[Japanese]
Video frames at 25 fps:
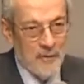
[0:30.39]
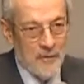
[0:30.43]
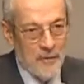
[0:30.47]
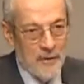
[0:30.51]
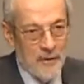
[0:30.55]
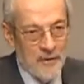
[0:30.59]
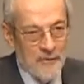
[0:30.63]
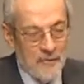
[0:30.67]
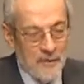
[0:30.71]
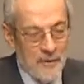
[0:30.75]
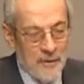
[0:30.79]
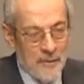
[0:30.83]

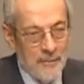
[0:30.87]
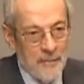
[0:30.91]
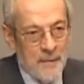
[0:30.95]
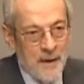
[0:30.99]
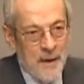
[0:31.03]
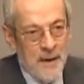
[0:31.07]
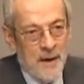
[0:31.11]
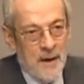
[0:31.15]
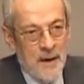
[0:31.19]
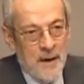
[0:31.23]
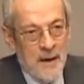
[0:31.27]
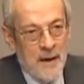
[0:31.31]
時間がな
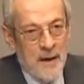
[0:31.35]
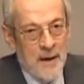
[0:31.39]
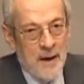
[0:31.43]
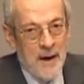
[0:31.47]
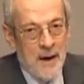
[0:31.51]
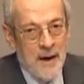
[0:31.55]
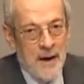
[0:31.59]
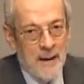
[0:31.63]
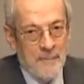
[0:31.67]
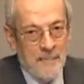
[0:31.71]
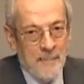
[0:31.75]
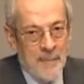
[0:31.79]
かったのは残
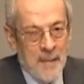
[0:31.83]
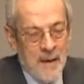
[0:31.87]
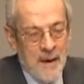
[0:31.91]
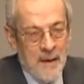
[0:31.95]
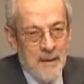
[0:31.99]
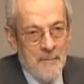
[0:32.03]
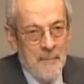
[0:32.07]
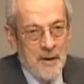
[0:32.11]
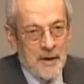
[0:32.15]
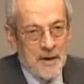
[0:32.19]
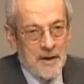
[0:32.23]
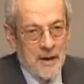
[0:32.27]
念です
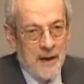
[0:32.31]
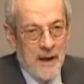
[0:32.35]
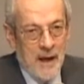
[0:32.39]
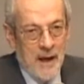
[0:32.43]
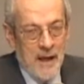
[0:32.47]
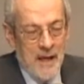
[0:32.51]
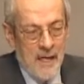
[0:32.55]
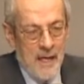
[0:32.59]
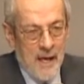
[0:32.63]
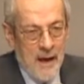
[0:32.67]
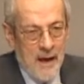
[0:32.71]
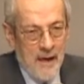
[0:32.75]
多くの質問